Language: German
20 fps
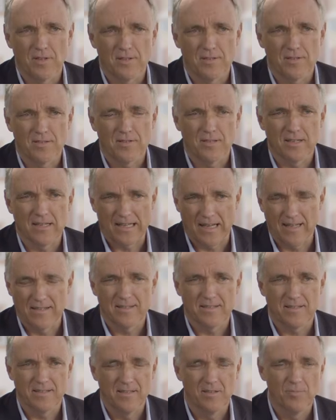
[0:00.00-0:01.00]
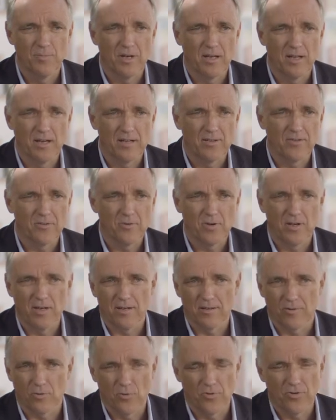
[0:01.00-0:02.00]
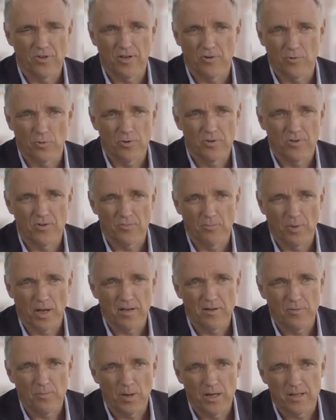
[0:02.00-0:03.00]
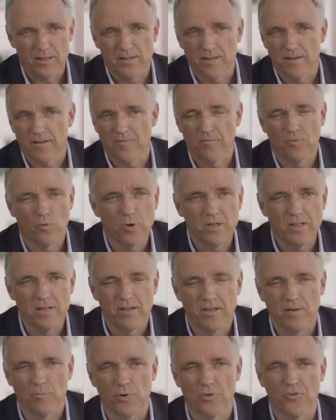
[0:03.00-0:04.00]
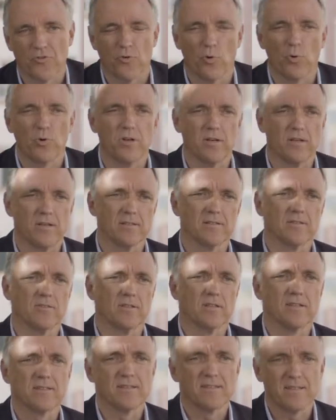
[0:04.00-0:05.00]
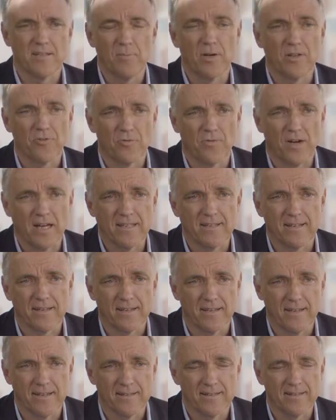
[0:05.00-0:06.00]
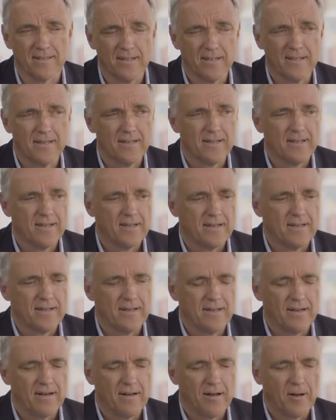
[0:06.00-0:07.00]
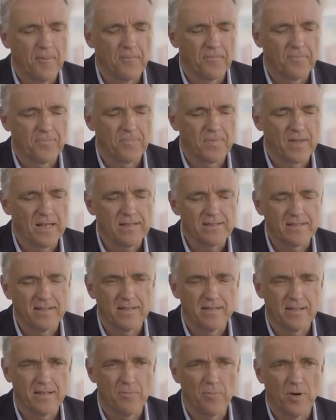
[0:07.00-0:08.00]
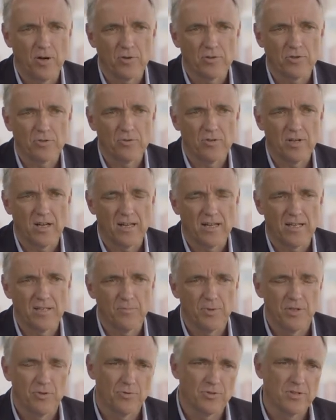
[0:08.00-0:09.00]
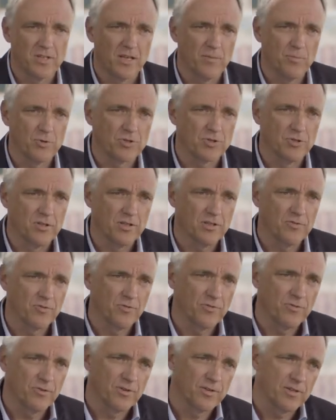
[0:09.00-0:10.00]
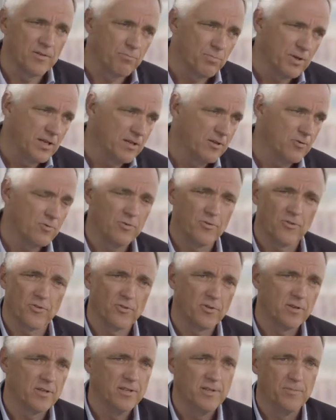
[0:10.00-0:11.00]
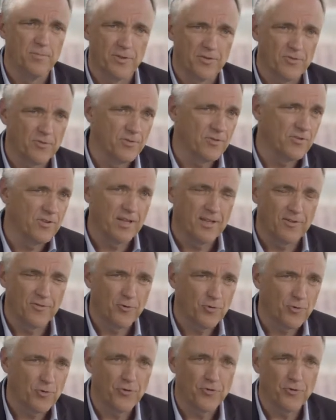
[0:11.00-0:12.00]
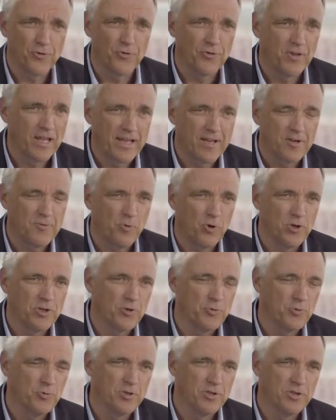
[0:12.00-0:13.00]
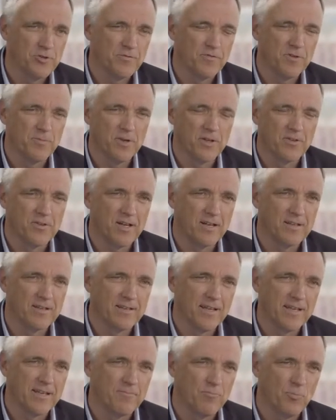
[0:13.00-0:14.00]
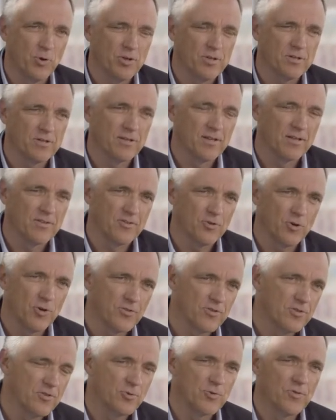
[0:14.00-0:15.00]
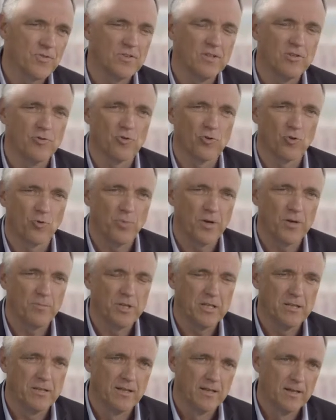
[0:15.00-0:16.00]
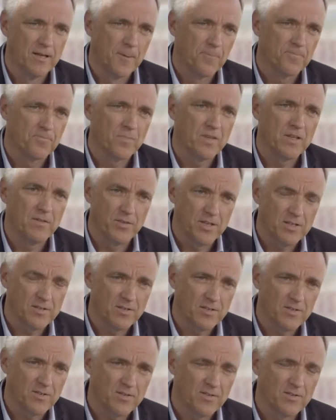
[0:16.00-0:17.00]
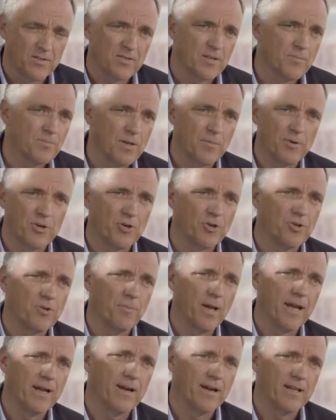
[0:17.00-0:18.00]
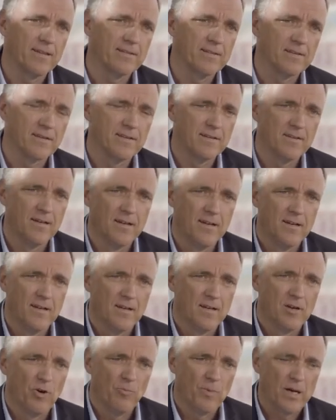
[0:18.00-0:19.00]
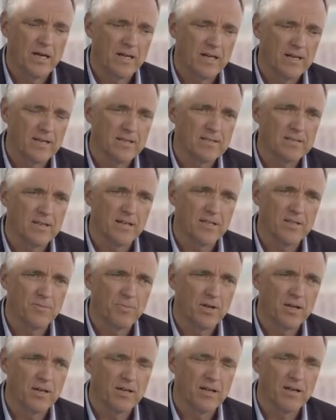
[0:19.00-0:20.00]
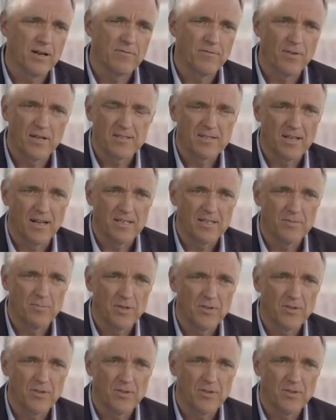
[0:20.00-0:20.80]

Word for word: dass ihre ganze Liebe lang so ein rosa-rotes Bällebad der wohligen Emotionen ist und dass es immer so weitergeht. Ähm, das geht eben auch schon allein biochemisch nicht, so von den Bindungs- und Liebes- und Sehnsuchts- und Nähe-Molekülen und wie man sie alle nennen möchte. Da sind Oxytocin und Dopamin die wichtigsten. Es gibt aber noch eine Menge andere. Und man kann das eigentlich bei fast allen